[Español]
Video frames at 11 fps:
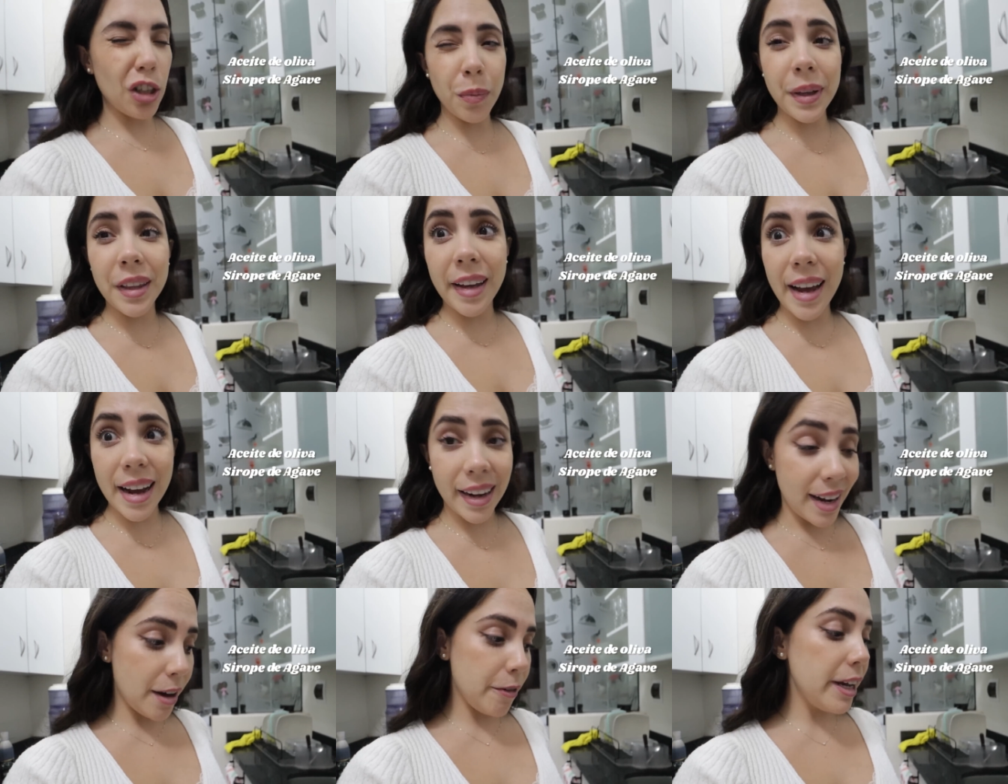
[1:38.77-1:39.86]
sirope de
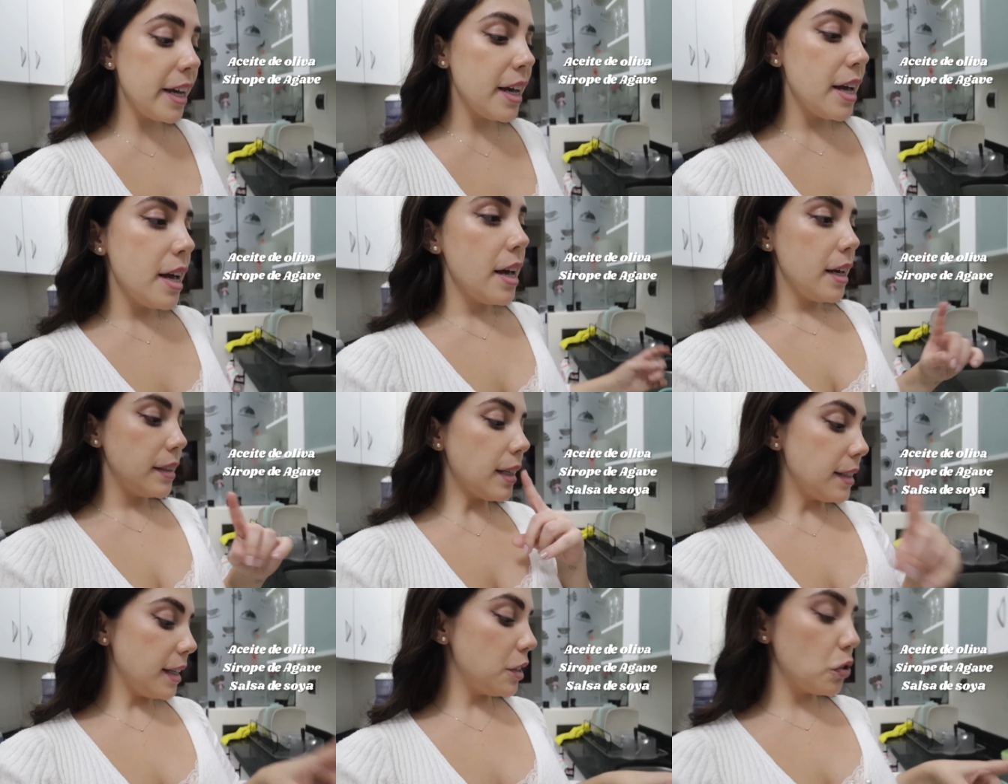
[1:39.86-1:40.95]
agave,
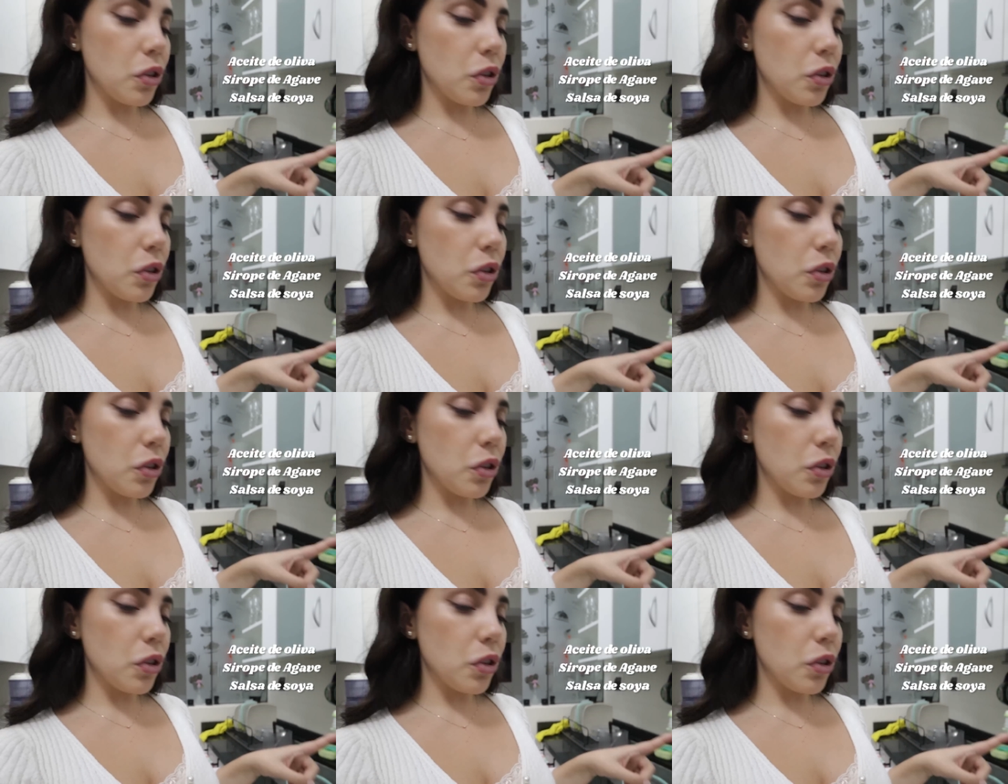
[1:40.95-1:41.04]
salsa de